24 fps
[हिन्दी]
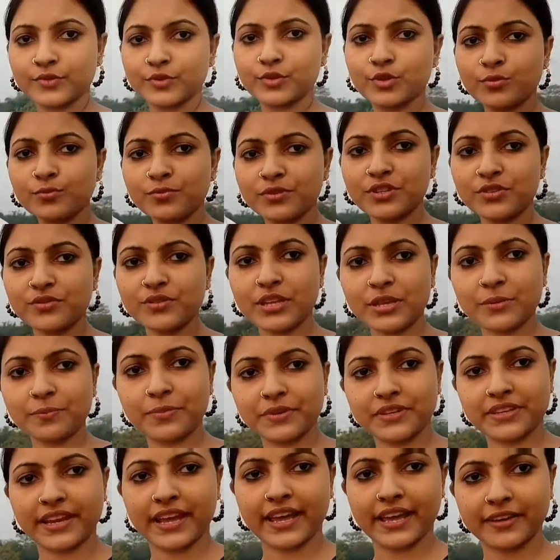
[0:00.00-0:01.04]
तुम क्यों नहीं
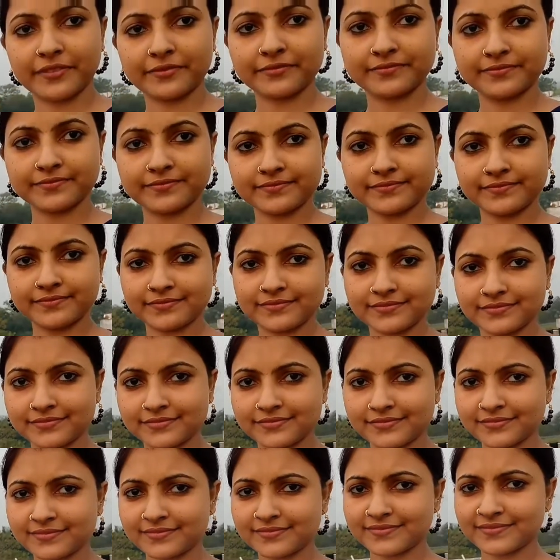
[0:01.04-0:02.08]
पी रहा है
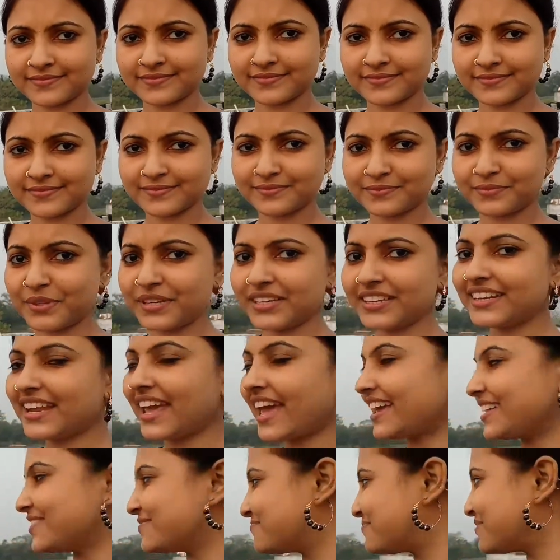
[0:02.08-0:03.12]
पी रहा
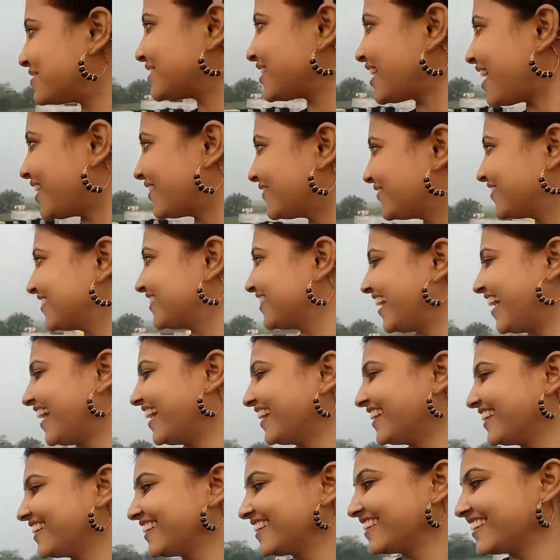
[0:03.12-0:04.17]
है पी रहा है पी रहा है